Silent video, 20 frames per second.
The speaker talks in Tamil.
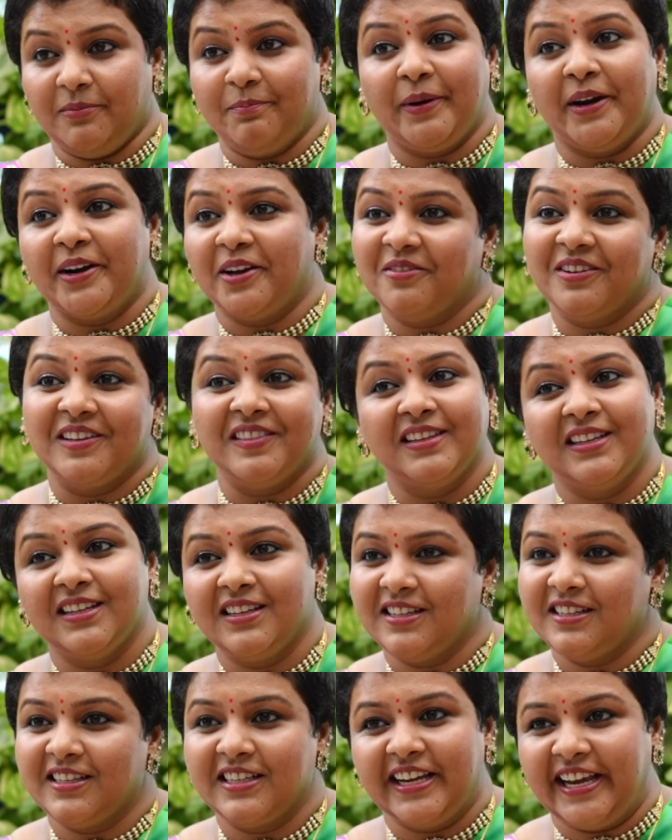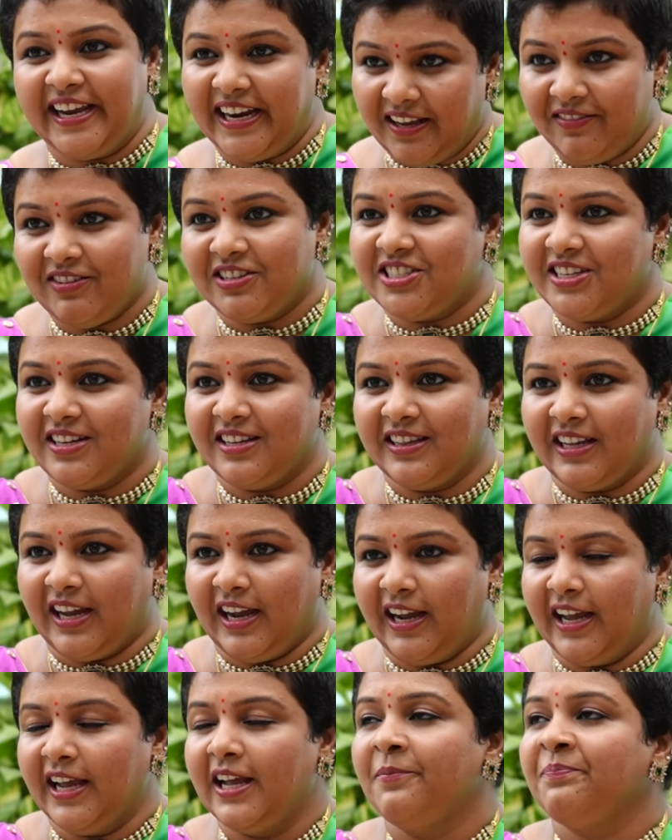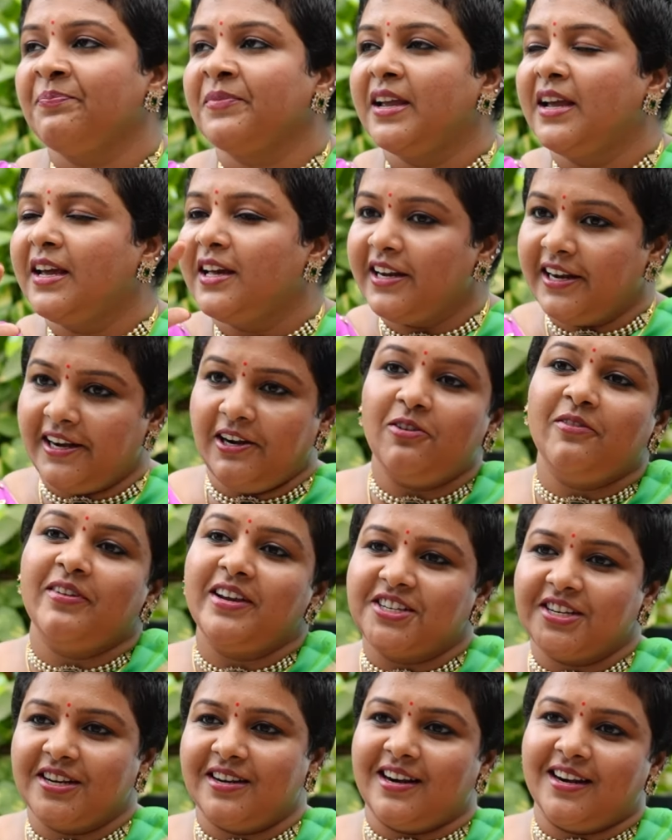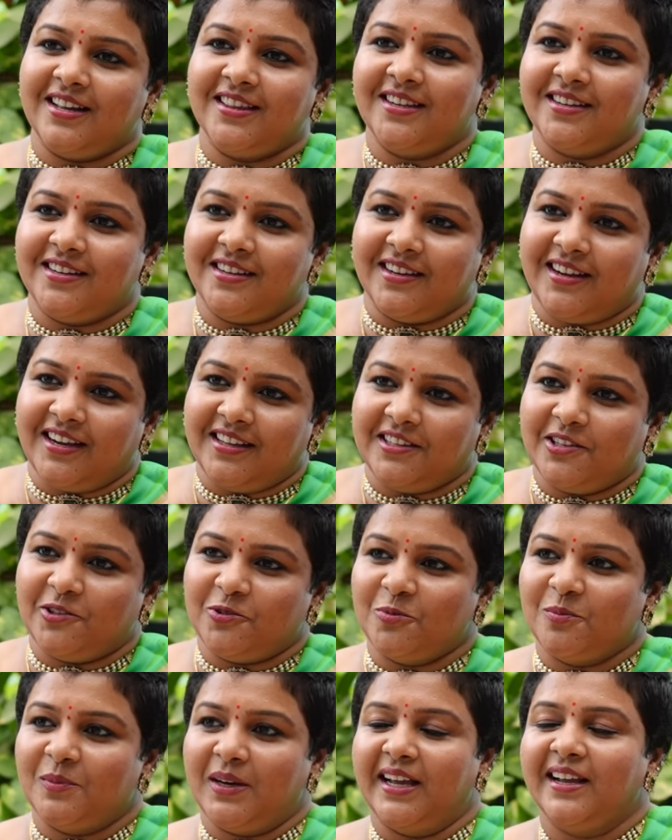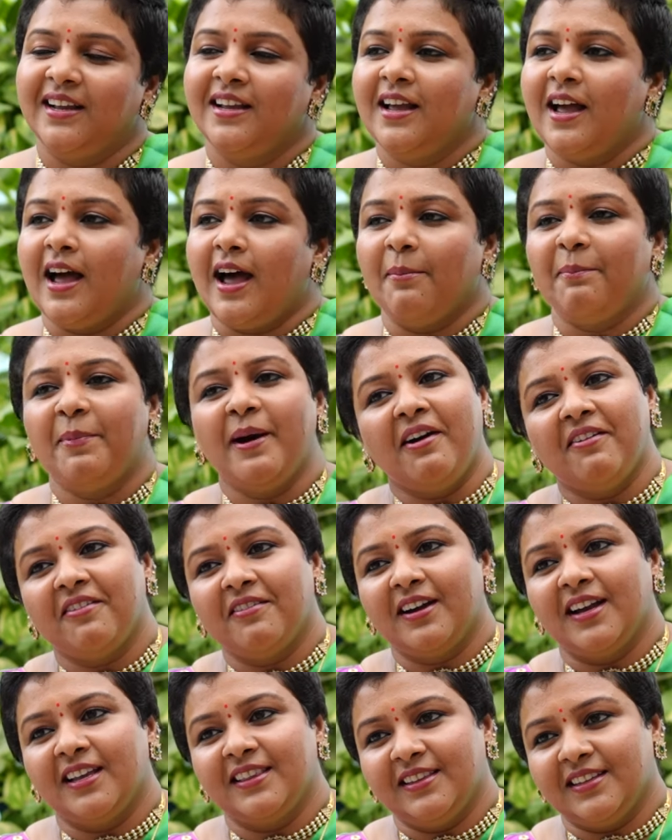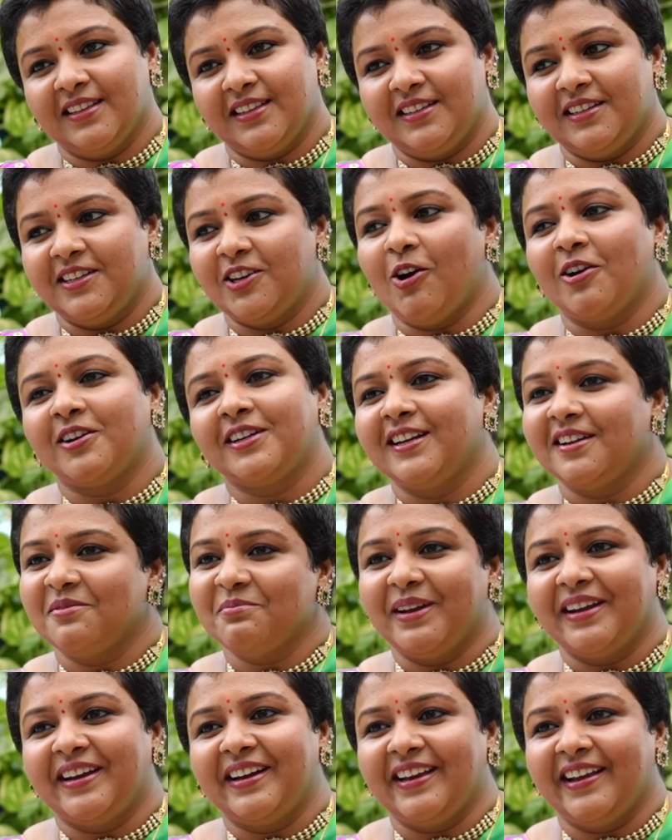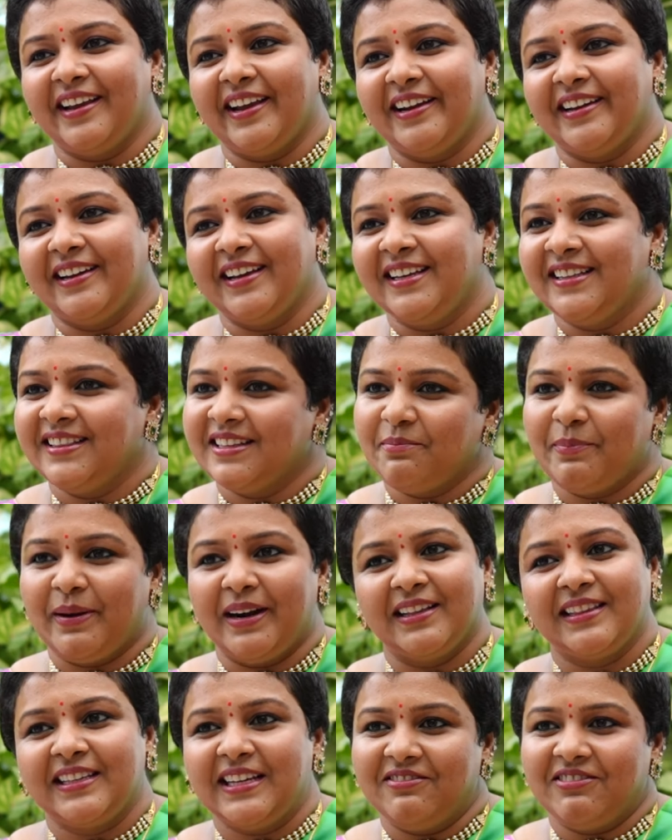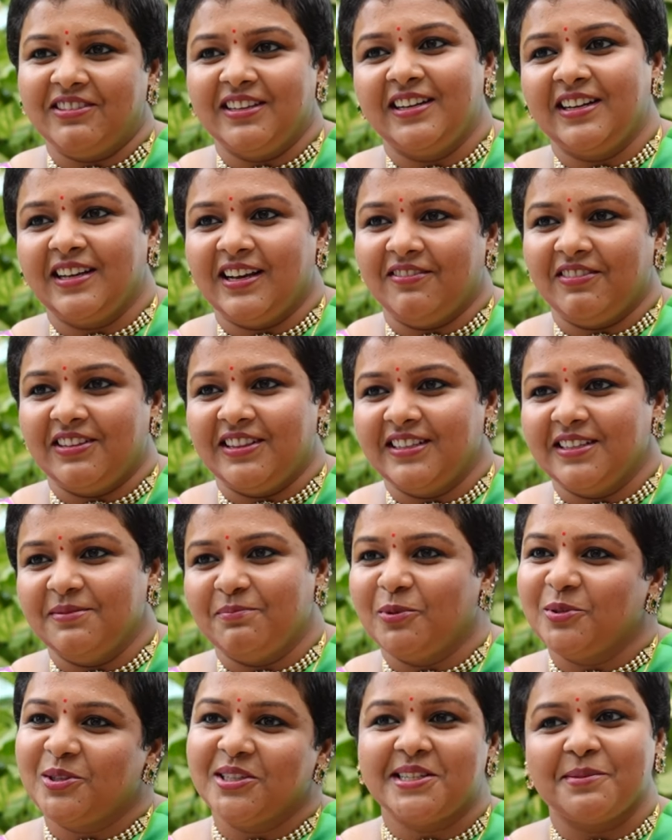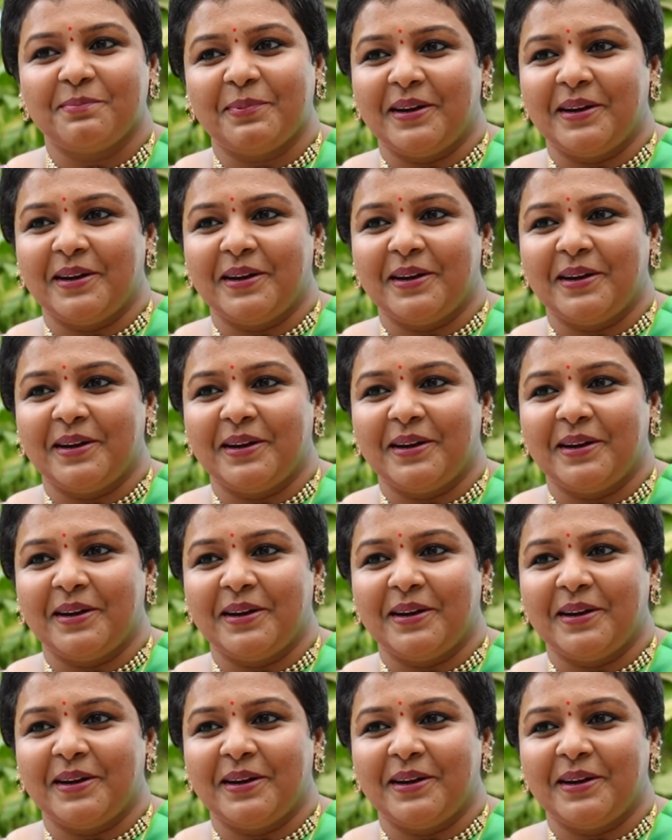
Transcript: படம் வந்து கீழே வச்சுருந்தாங்க ரெனோவேஷன் நடந்துட்டு இருக்கு அந்த ரூமில் அப்போ அவங்க அந்த டாக்டர் அம்மா கிட்ட கேட்டேன் இந்த படத்தை வந்து நான் வந்து புதுசு